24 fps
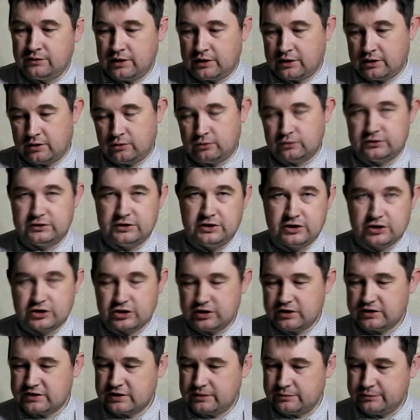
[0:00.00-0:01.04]
как он
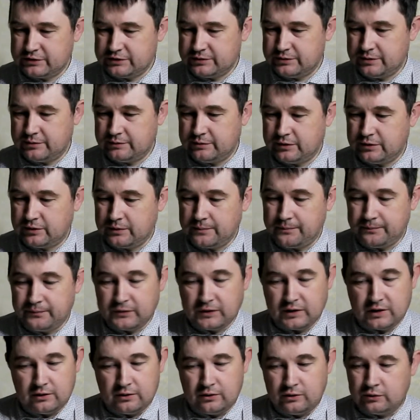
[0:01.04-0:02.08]
сдержанный сам по себе был,
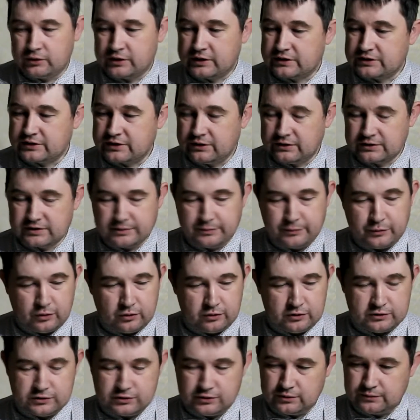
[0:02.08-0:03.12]
он раскрылся
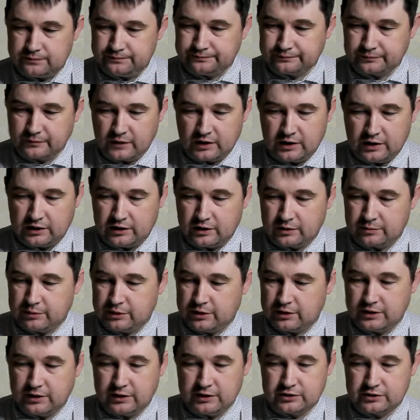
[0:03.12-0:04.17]
полностью. Я так
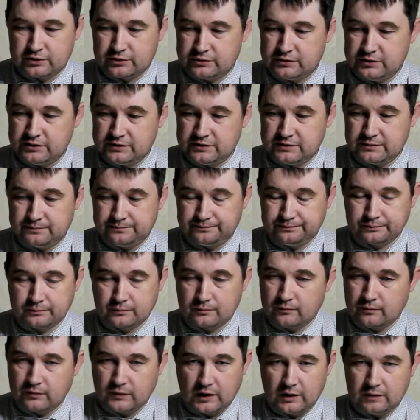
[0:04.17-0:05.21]
полагаю, что здесь
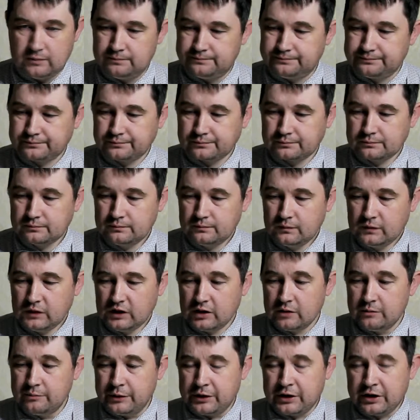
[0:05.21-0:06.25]

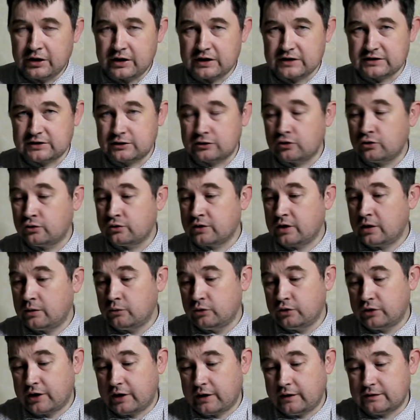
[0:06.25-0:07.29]
прекрасно. То,
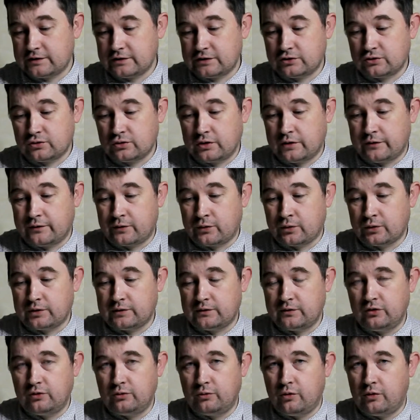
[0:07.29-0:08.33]
кому нравятся
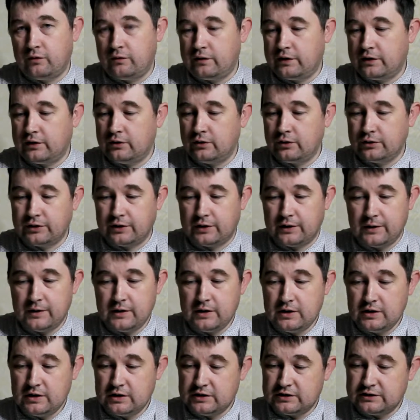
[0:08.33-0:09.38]
сухофруктово-дубовые ноты,
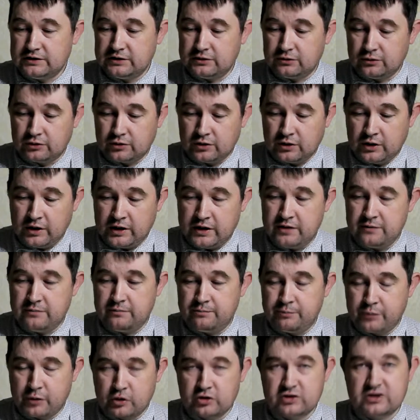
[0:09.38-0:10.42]
здесь вот они
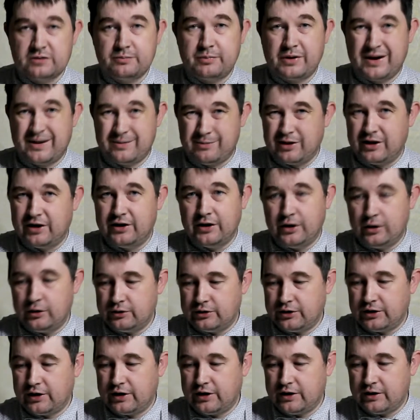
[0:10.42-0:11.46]
просто
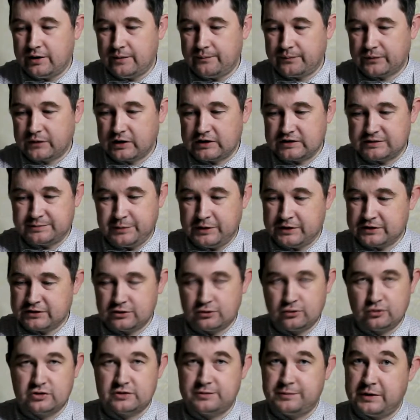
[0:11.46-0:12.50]
преобладают реально. И специи
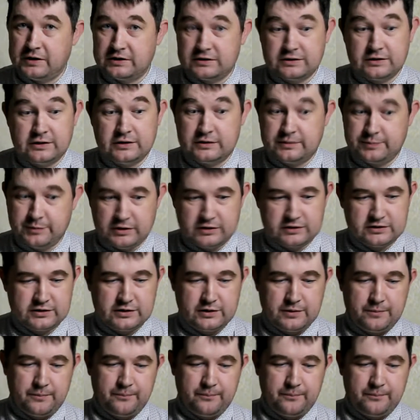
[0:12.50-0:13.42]
тут, специи и специи.